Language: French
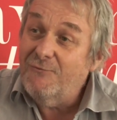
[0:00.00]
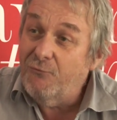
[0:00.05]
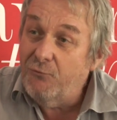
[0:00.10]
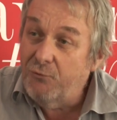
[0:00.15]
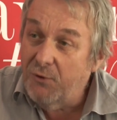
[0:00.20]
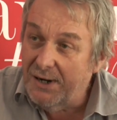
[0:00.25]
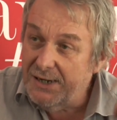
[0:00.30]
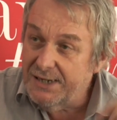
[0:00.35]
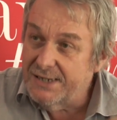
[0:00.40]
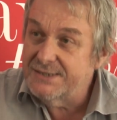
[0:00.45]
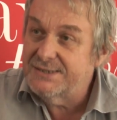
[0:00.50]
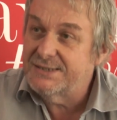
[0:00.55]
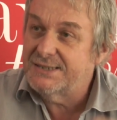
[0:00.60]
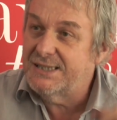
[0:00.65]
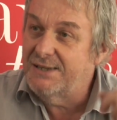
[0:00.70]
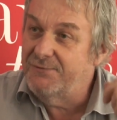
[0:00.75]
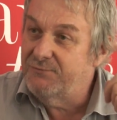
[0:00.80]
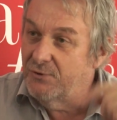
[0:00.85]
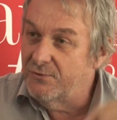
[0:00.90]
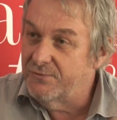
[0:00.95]
voilà ce
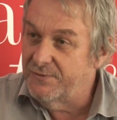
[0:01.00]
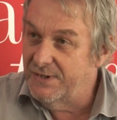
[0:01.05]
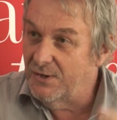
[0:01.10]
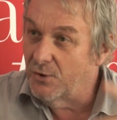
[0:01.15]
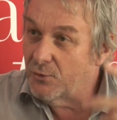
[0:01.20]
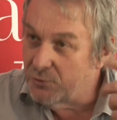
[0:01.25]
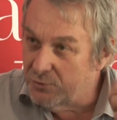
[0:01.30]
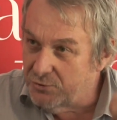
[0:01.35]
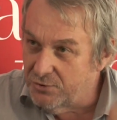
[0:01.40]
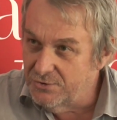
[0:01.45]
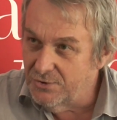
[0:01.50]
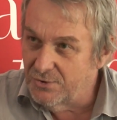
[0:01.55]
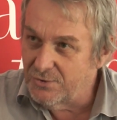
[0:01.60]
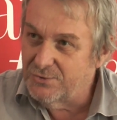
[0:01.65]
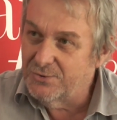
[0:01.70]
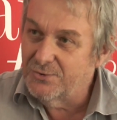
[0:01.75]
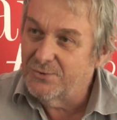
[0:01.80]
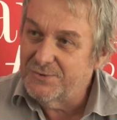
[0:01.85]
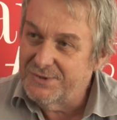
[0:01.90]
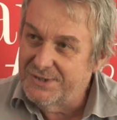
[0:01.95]
qu'il faut faire en tenant
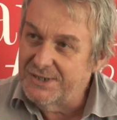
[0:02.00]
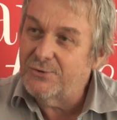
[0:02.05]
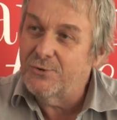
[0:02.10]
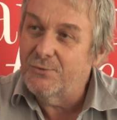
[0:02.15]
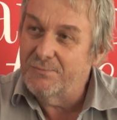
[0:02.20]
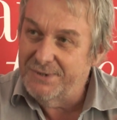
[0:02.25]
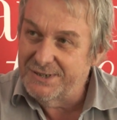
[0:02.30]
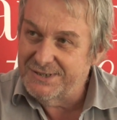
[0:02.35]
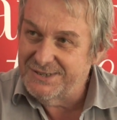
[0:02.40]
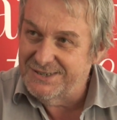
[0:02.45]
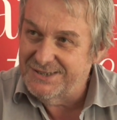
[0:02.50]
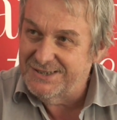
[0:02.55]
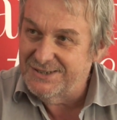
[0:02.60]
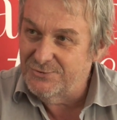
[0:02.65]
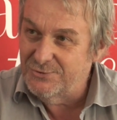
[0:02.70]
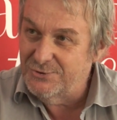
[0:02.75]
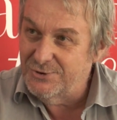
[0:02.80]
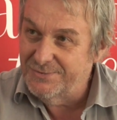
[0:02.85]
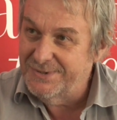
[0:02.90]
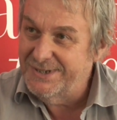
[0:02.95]
compte des complexités
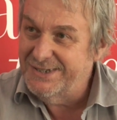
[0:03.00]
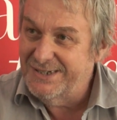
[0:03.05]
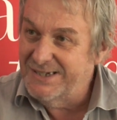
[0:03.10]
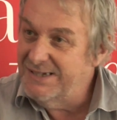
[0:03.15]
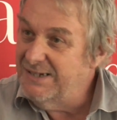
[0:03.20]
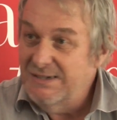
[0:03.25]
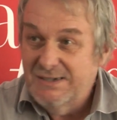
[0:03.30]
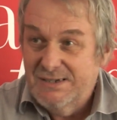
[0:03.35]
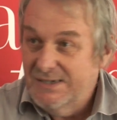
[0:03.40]
du domaine,